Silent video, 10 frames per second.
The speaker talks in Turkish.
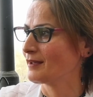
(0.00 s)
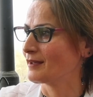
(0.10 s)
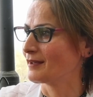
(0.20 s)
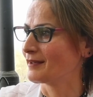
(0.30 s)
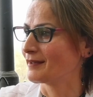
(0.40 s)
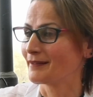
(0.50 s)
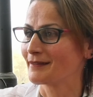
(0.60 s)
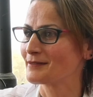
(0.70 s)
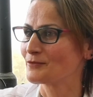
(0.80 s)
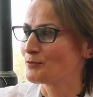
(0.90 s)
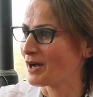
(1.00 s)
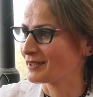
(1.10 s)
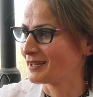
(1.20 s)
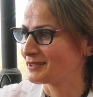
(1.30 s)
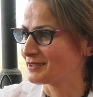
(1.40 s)
e,
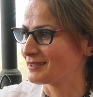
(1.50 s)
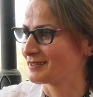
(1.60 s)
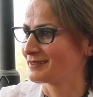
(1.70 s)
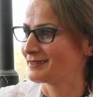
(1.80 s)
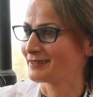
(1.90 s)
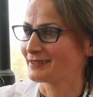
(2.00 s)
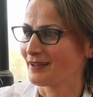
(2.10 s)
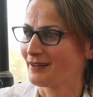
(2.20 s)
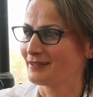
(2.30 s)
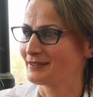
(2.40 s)
market ya da